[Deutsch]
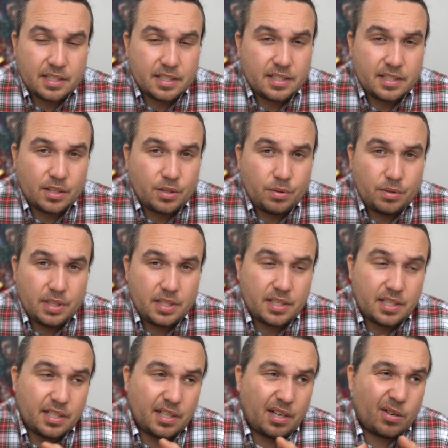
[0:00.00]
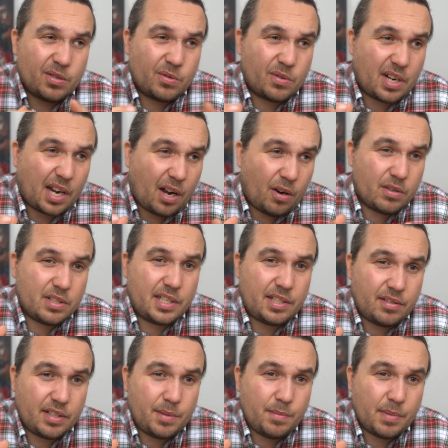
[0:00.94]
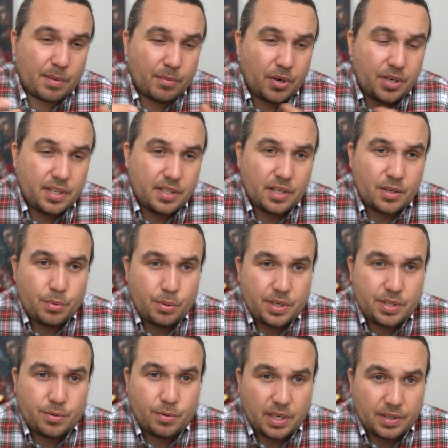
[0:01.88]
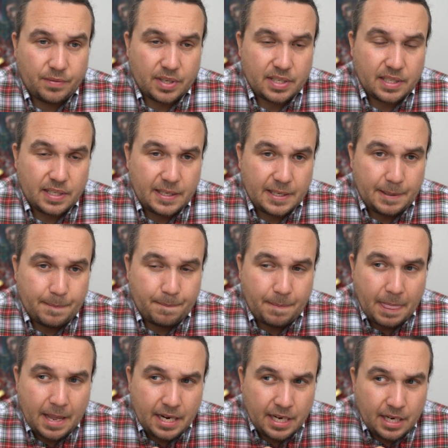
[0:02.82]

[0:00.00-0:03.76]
ist natürlich genauso grausig und niemand möchte natürlich so etwas erleben.